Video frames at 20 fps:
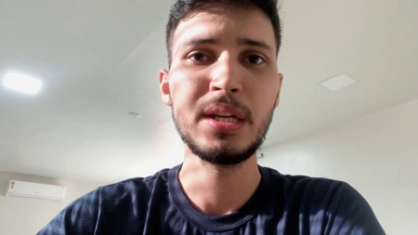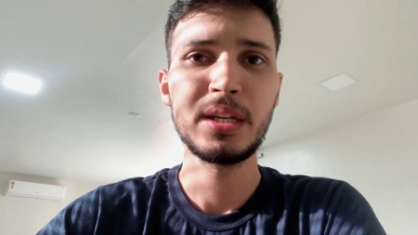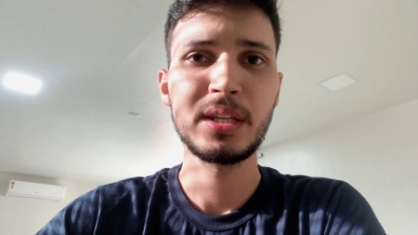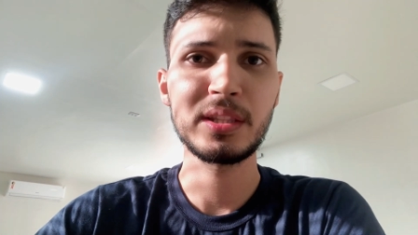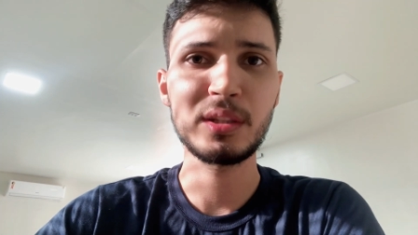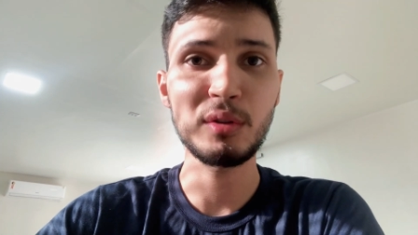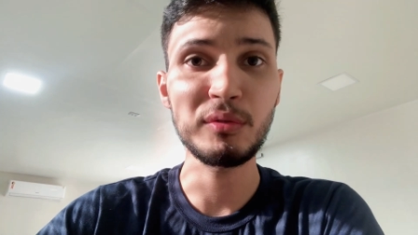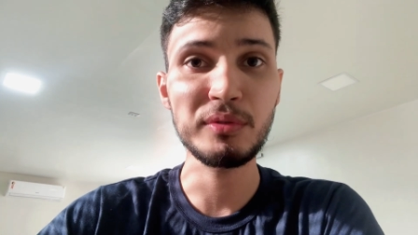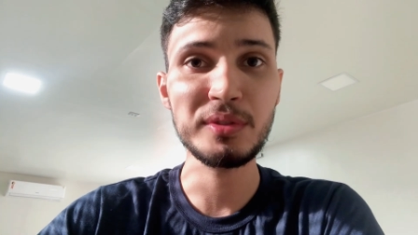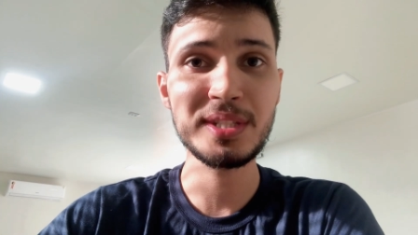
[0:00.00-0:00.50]

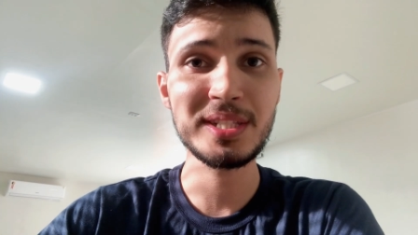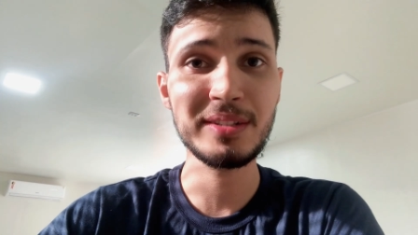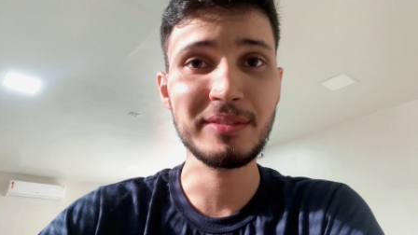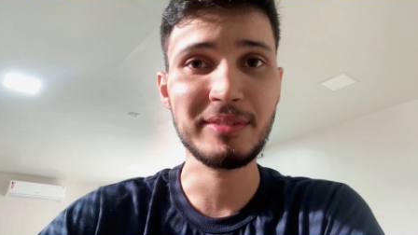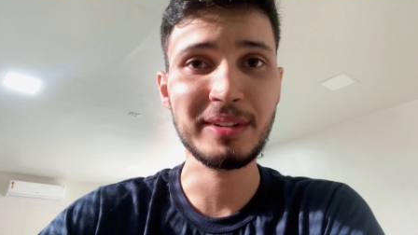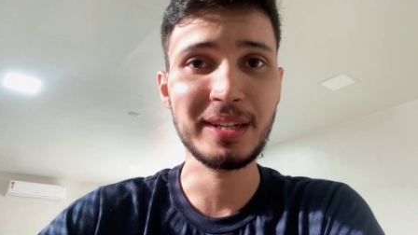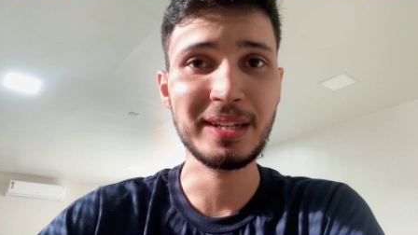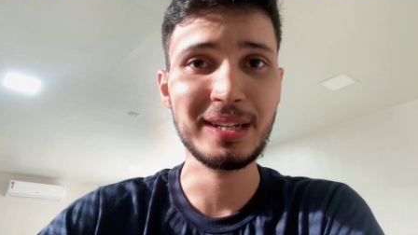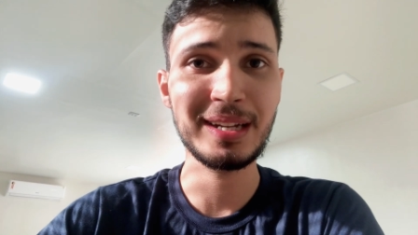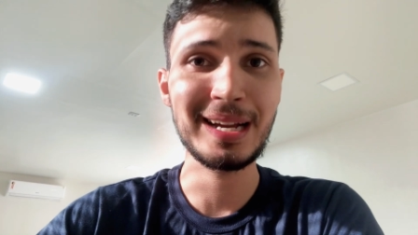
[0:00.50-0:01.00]
Então você
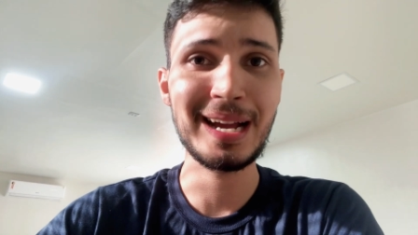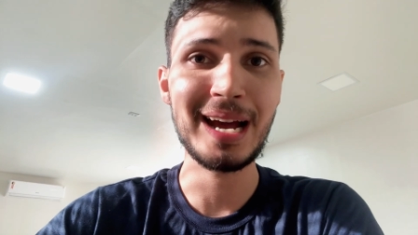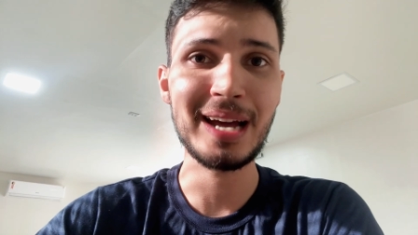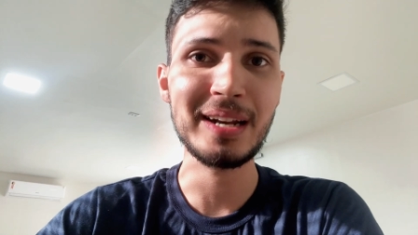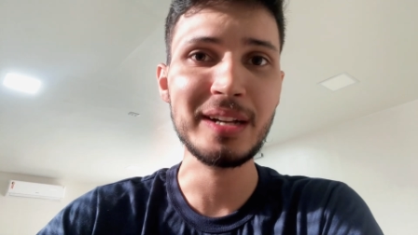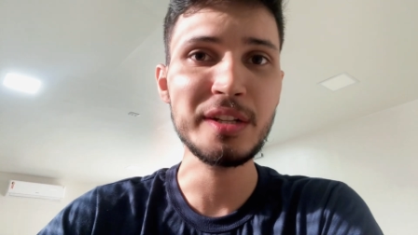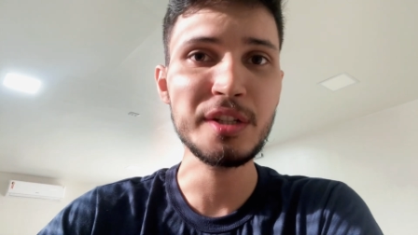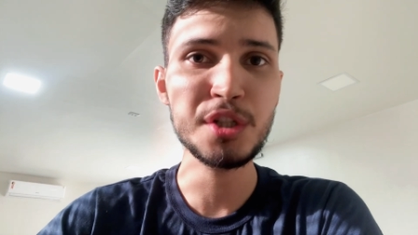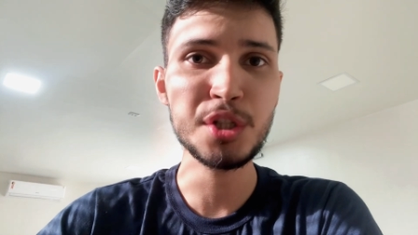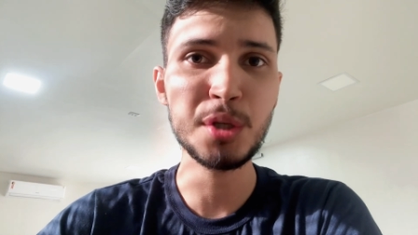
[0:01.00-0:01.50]
vai
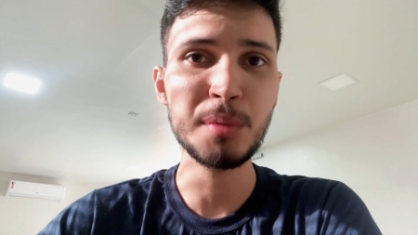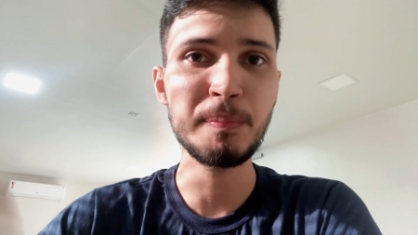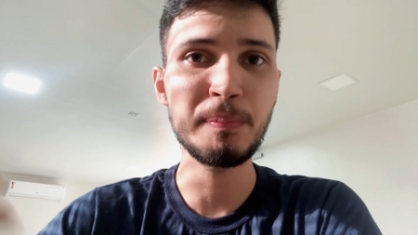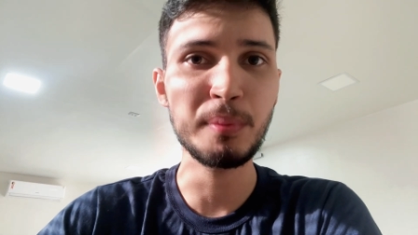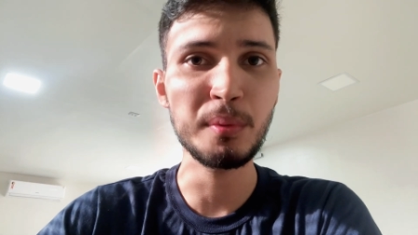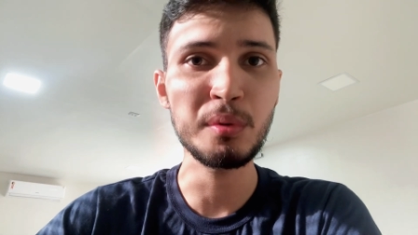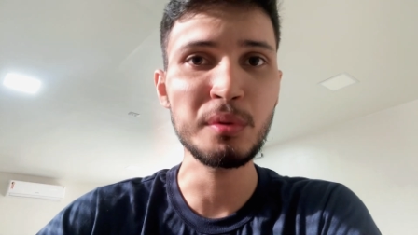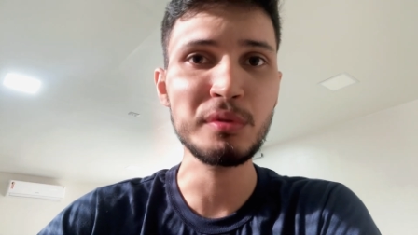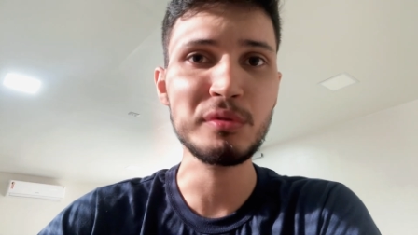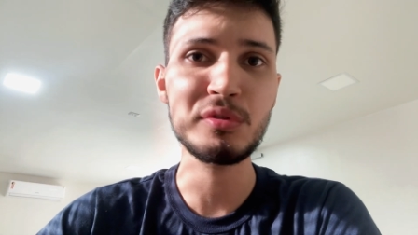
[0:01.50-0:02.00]
garantir
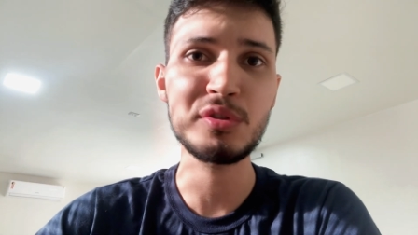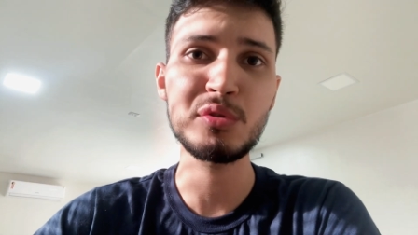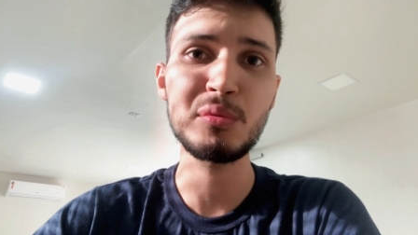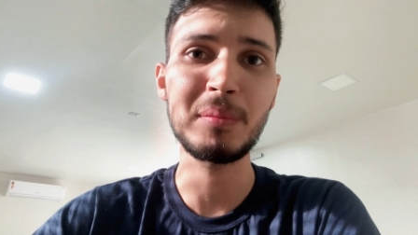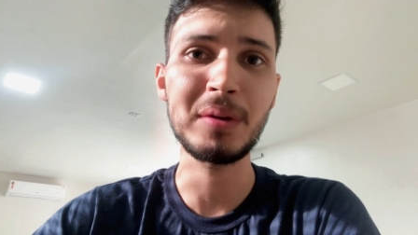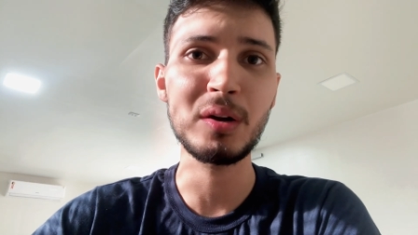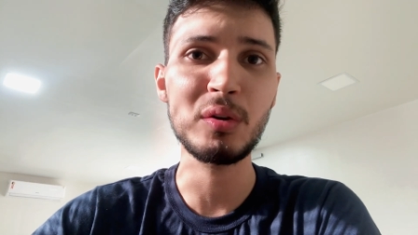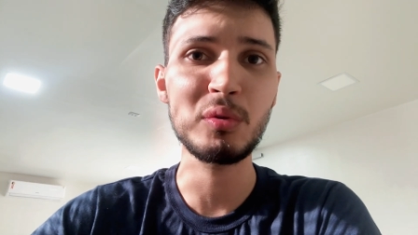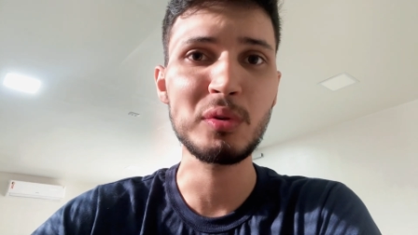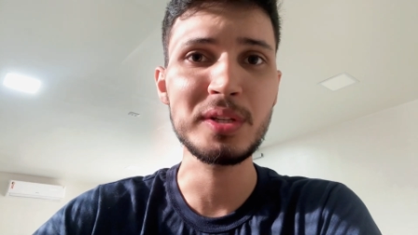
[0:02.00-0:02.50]
pontos em
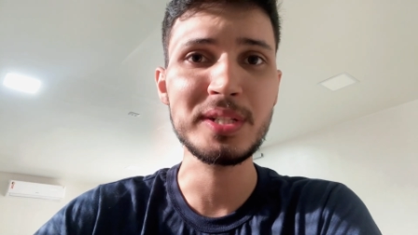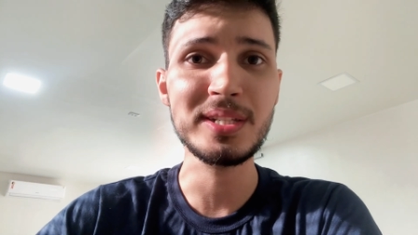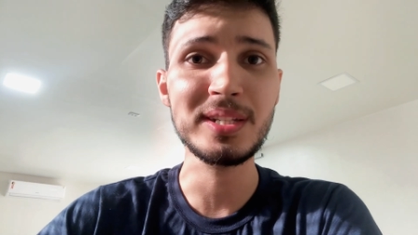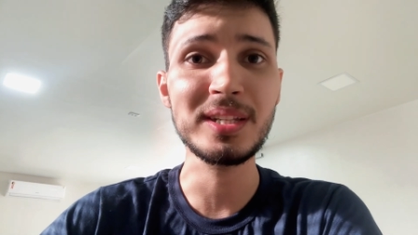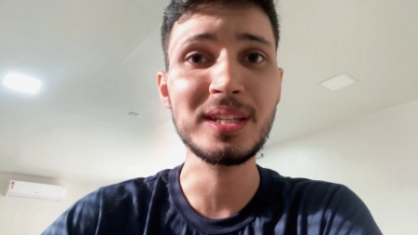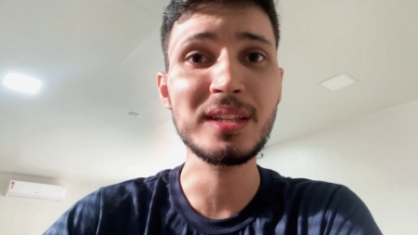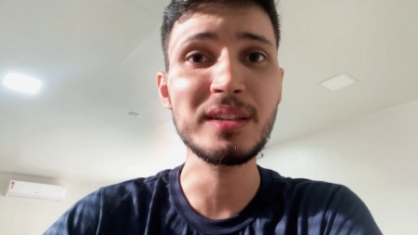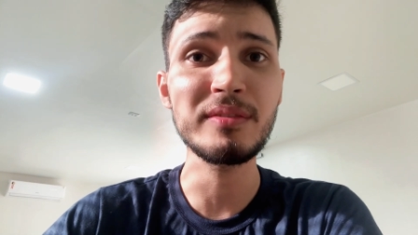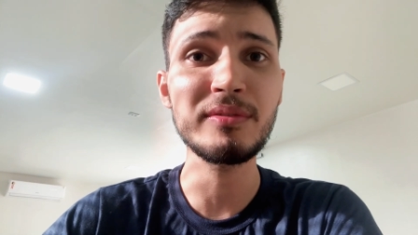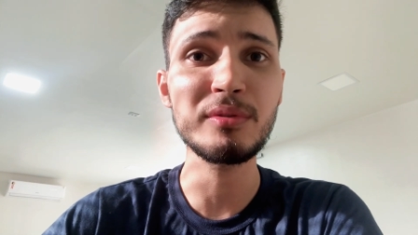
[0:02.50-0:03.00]
uma coisa
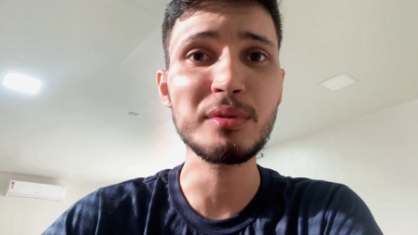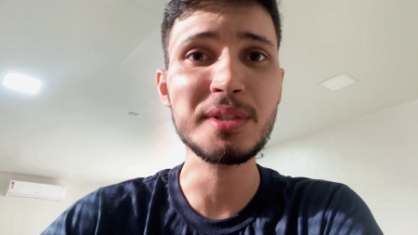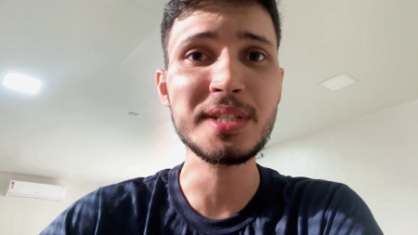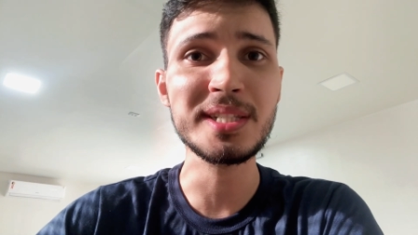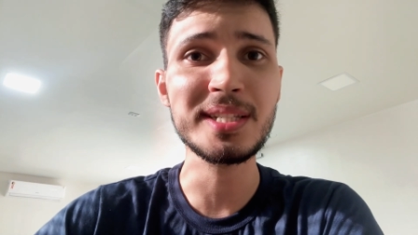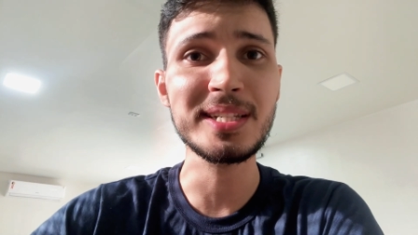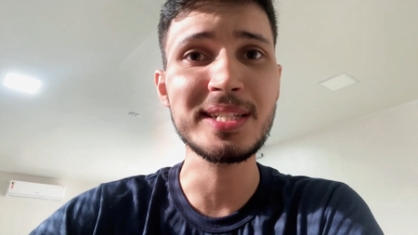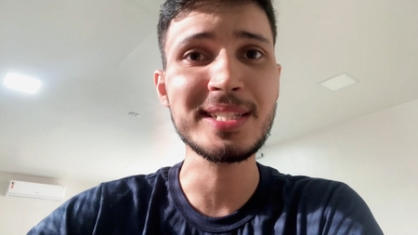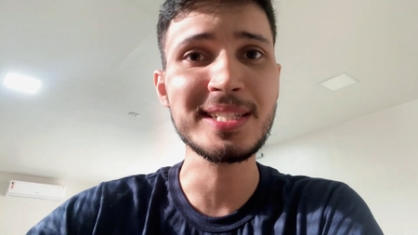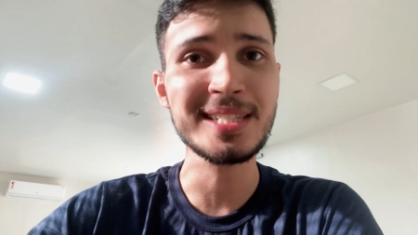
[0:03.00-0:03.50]
que
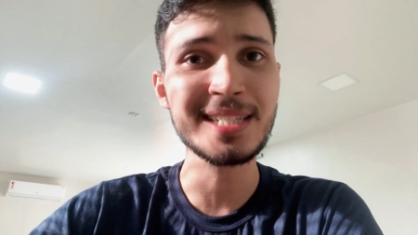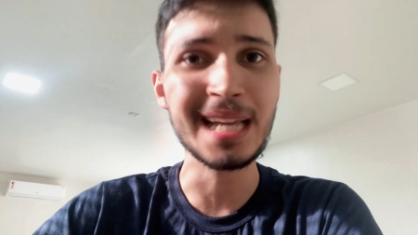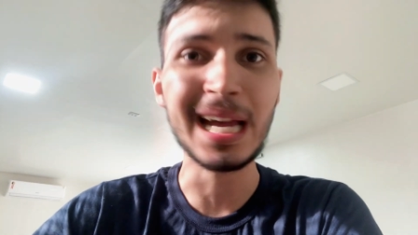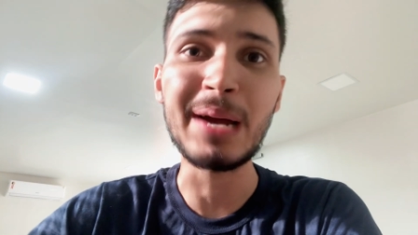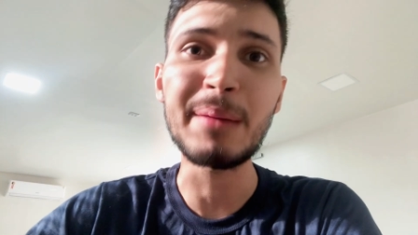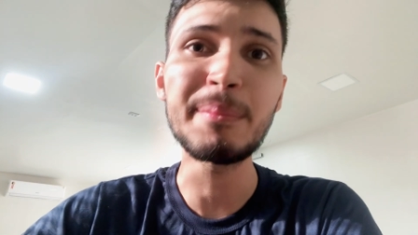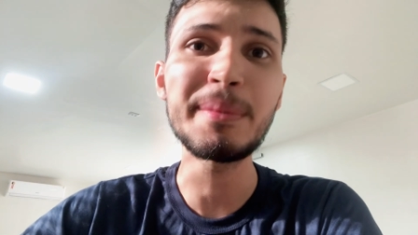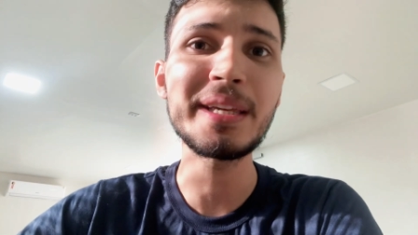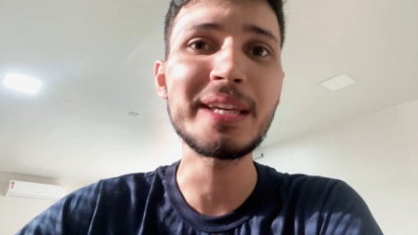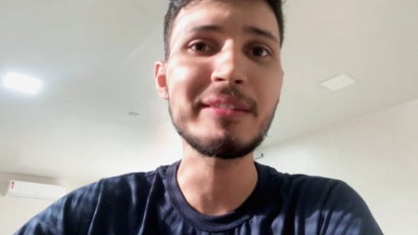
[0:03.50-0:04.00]
você
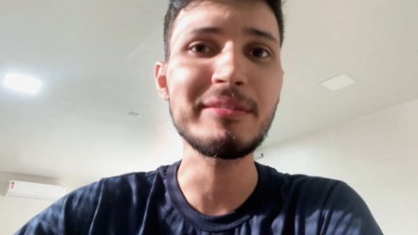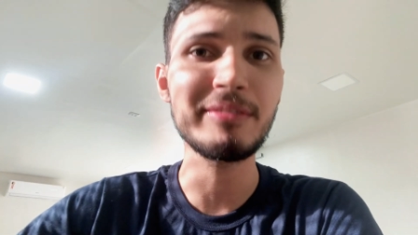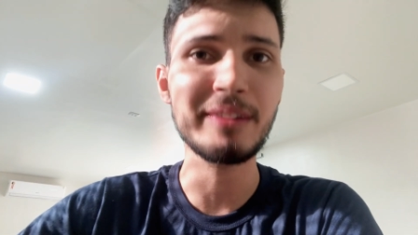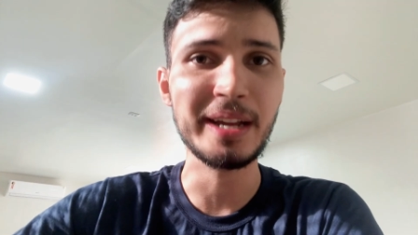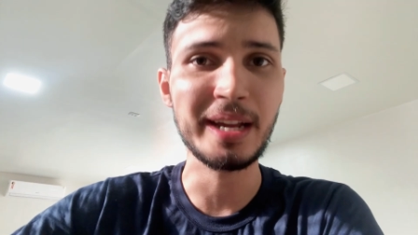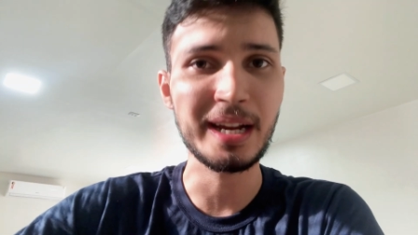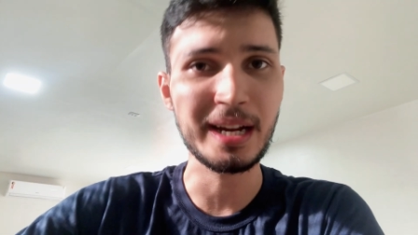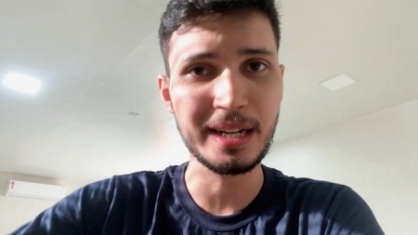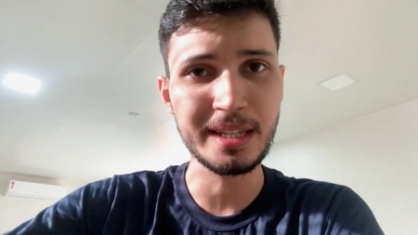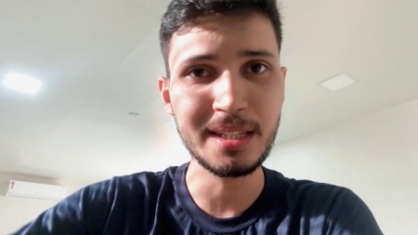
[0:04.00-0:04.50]
sabe que
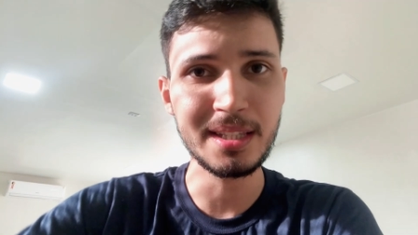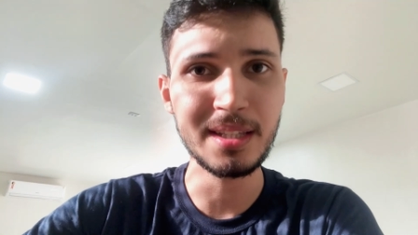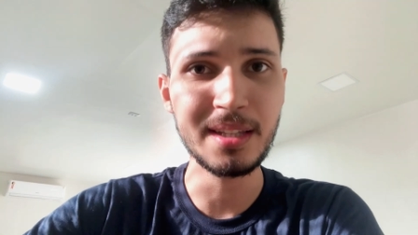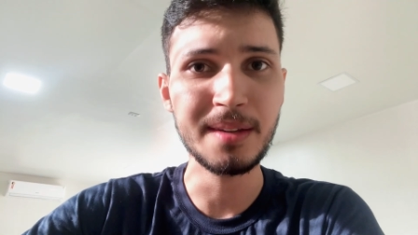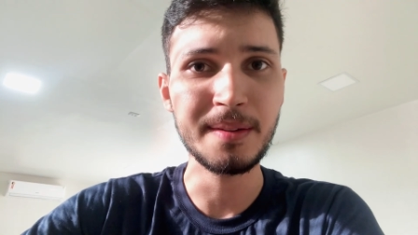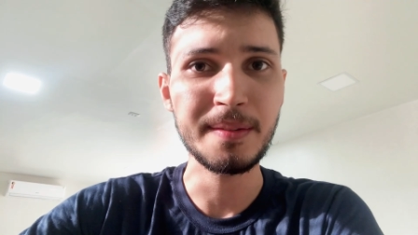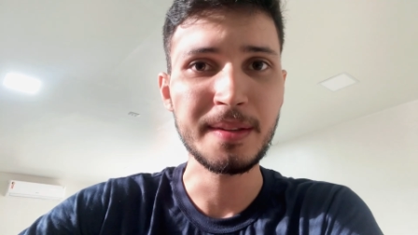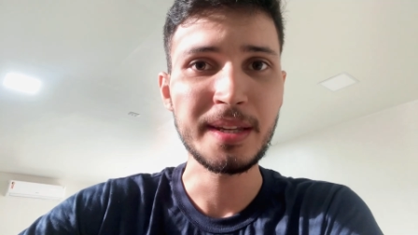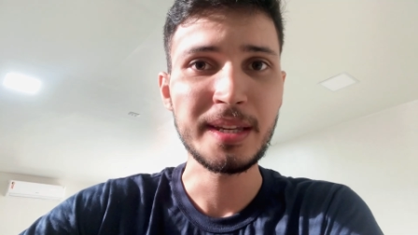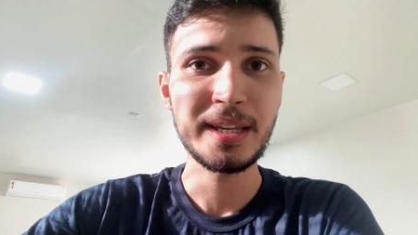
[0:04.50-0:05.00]
vai
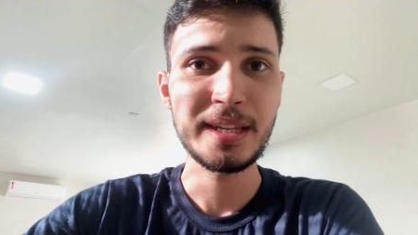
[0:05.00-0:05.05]
cair.